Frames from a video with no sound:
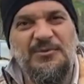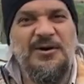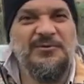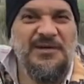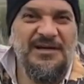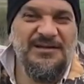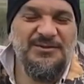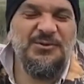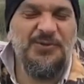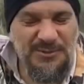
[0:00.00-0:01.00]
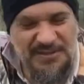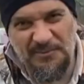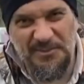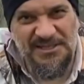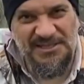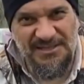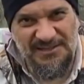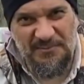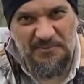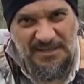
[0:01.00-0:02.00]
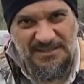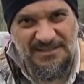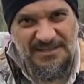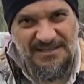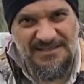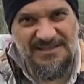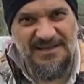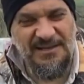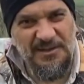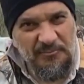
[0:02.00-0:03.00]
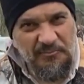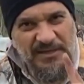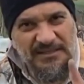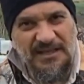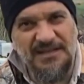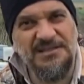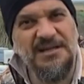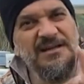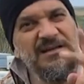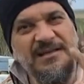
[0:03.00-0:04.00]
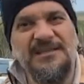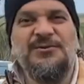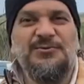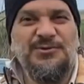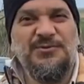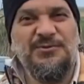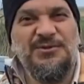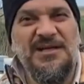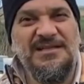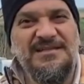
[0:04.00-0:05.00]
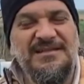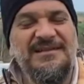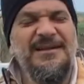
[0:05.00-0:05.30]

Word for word: bu hafta çok güzel bir içerikten bahsedeceğiz sizlere. Bir taşta iki kuş vuracağız.